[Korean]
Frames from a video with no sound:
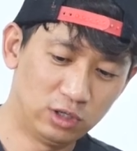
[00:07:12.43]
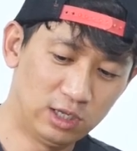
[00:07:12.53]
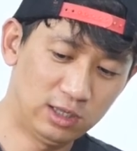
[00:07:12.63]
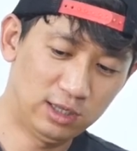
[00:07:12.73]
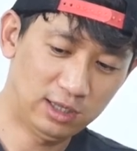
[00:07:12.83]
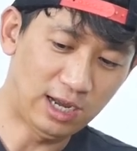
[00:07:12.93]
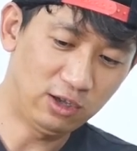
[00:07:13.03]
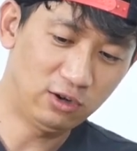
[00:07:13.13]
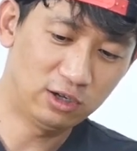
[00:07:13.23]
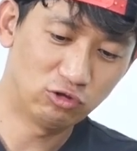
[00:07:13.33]
이렇게
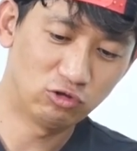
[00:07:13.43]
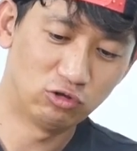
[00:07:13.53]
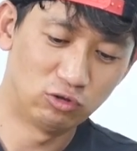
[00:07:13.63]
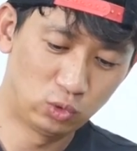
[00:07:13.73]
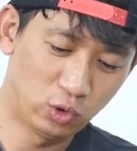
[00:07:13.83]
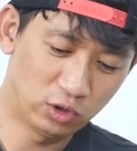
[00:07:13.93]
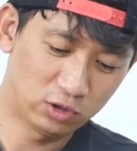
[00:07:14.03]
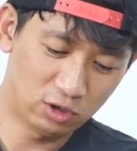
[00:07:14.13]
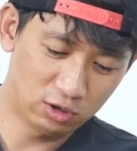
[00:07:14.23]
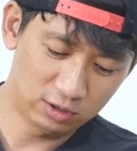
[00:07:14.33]
당겨가지고
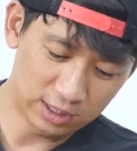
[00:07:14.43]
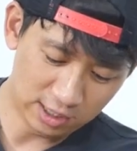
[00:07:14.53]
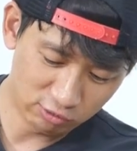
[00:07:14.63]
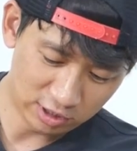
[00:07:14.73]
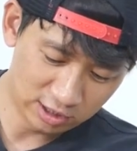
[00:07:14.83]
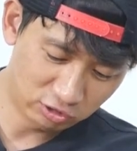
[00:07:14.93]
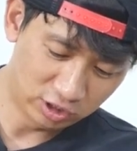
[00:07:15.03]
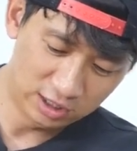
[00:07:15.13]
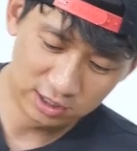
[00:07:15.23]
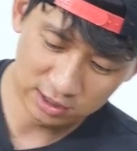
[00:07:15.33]
조여서 달고 다닐 수
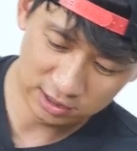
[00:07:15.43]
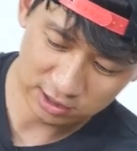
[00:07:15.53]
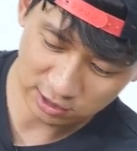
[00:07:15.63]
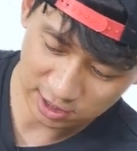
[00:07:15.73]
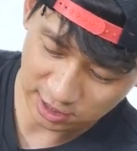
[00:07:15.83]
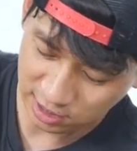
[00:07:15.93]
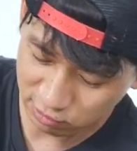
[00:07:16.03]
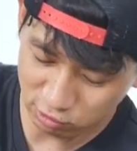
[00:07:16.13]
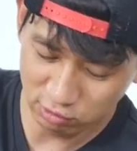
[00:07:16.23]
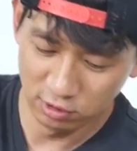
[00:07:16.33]
있는 그렇게 돼
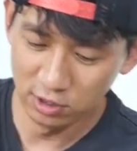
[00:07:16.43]
있고